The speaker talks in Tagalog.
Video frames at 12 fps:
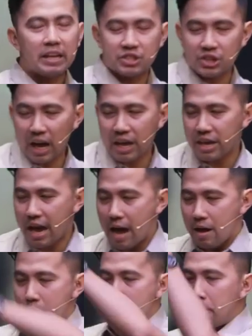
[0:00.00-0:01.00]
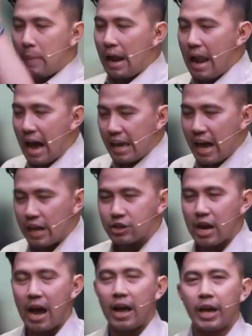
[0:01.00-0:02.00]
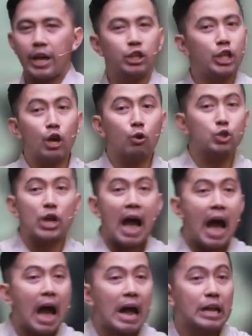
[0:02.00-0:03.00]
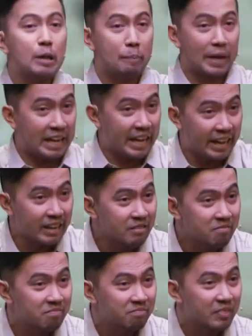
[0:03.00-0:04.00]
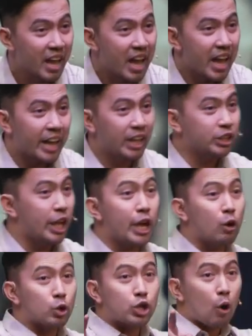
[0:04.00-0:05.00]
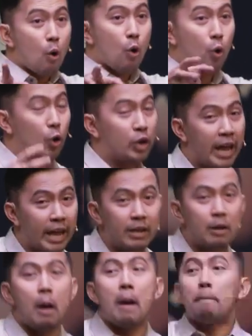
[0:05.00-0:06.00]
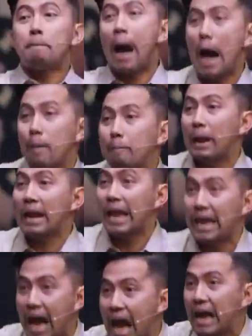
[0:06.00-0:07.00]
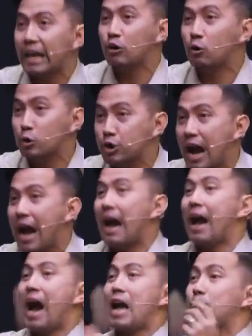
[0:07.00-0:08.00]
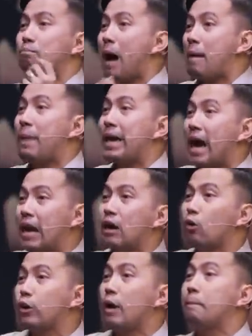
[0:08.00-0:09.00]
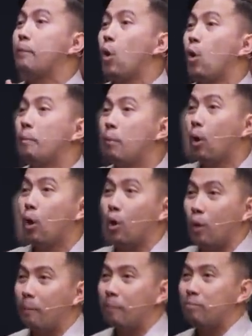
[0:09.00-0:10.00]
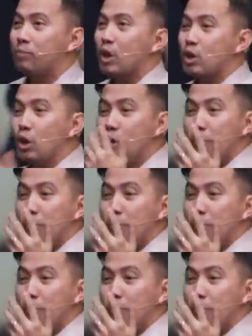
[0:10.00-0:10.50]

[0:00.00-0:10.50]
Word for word: sa kanya, malaya siya. Hindi ko siya aalipinin, hindi ko siya kukunin, papalayain ko siya at babayaran ko ng buong buo. Yun